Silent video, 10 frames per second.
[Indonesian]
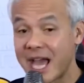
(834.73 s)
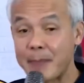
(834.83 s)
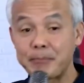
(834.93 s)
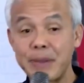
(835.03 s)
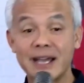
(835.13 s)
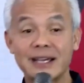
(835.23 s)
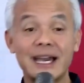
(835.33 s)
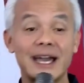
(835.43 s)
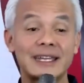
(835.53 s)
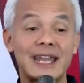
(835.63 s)

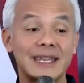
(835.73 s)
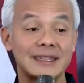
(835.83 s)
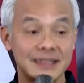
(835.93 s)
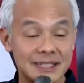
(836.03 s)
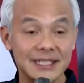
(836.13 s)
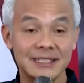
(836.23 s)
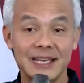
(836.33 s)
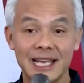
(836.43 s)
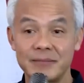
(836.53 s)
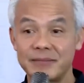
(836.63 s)
Apakah nanti
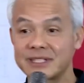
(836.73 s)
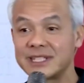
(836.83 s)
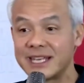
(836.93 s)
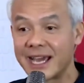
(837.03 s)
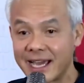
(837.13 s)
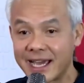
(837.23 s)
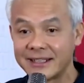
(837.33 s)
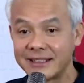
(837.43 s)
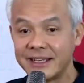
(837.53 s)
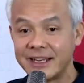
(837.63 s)
dalam
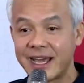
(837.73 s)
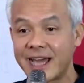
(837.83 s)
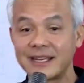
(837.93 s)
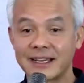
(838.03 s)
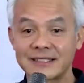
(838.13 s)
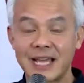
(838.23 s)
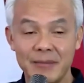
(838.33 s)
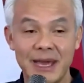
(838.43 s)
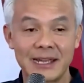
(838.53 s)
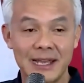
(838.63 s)
persidangan ada
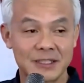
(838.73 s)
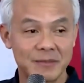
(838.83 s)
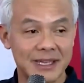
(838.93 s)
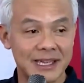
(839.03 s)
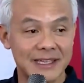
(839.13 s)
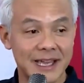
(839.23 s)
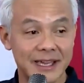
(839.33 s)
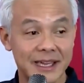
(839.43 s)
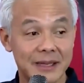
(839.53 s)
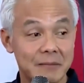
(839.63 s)
kesamaan dan
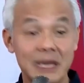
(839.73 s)
sebagainya?